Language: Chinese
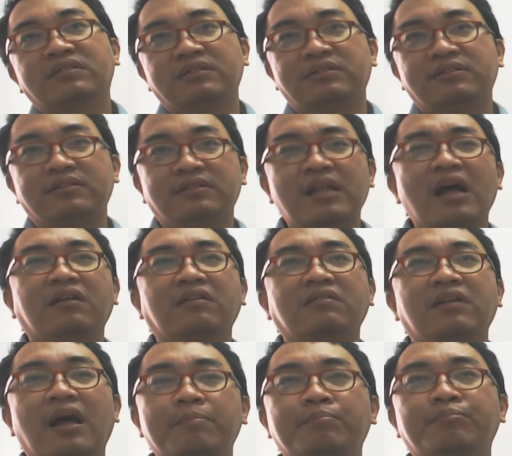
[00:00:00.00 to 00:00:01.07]
当
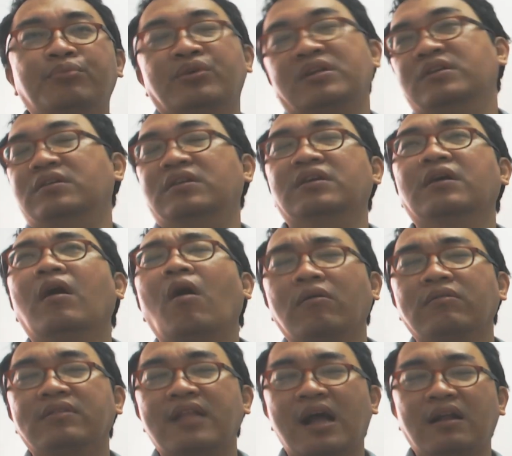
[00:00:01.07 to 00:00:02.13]
然不可能哈，
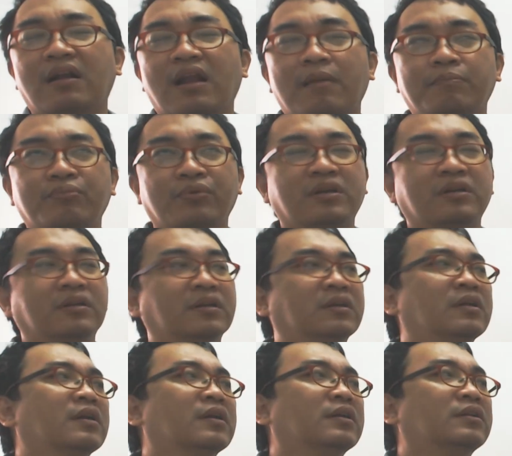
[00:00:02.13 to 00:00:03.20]
当然不可能。
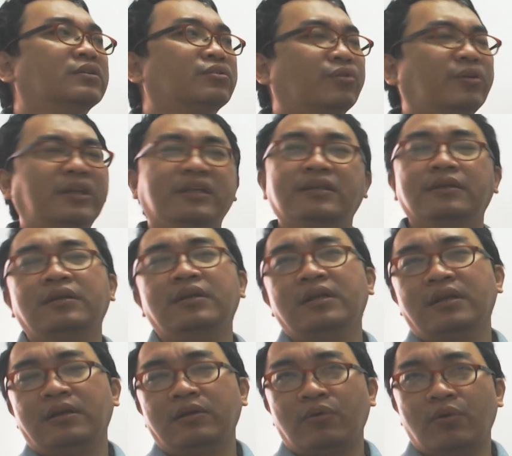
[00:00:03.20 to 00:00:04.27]
所以呢，
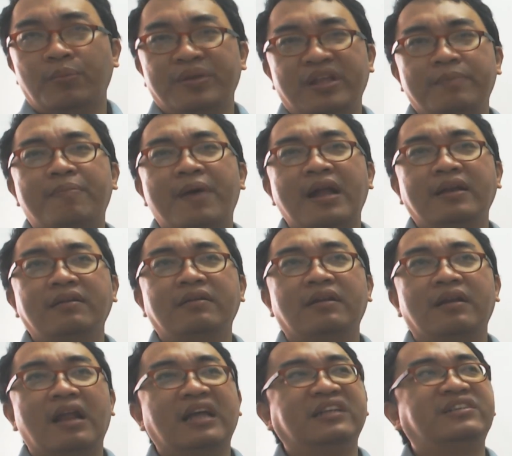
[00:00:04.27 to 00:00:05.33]
我们一般
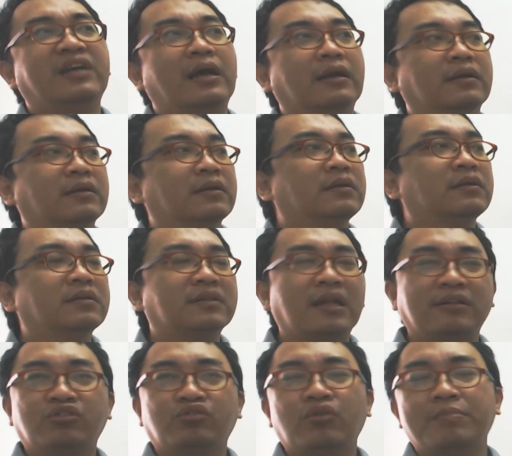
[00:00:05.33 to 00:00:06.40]
来讲，在
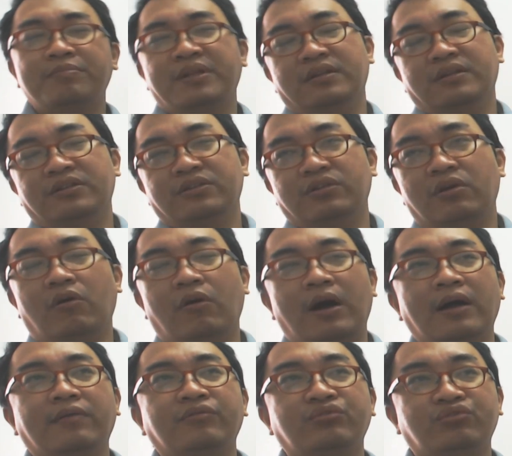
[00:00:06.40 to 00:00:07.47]
算命的时候啊，
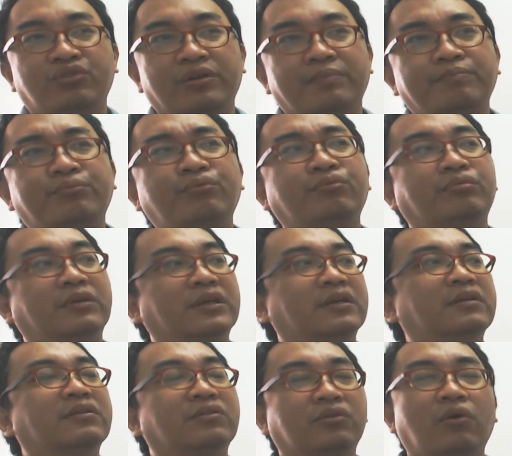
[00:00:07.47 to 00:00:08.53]
全部呢。
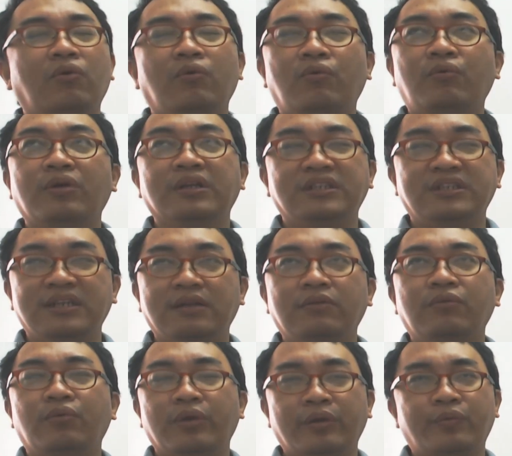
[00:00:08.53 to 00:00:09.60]
都会先
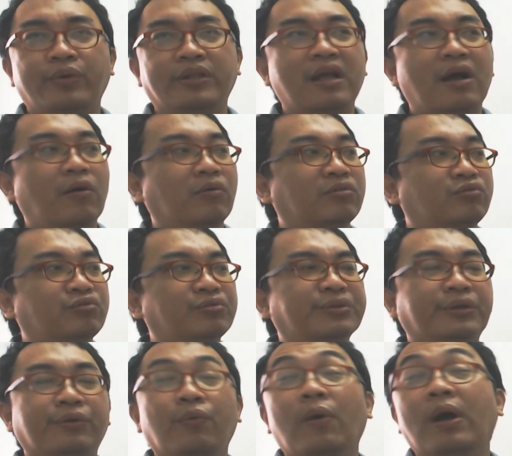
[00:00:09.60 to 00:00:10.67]
回归到最
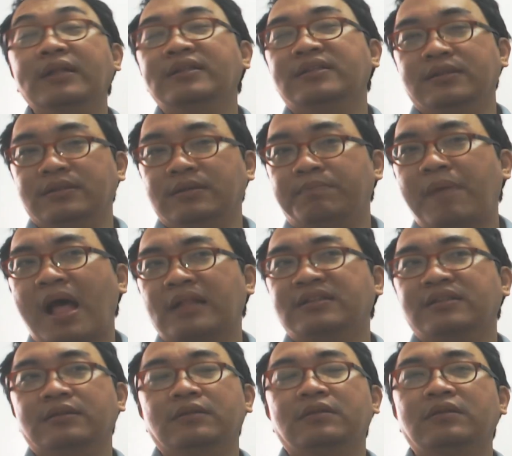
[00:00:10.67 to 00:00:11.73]
完整的八字，
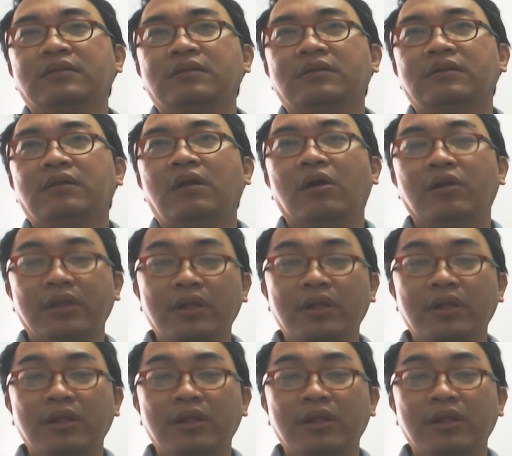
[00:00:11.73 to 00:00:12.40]
啊，因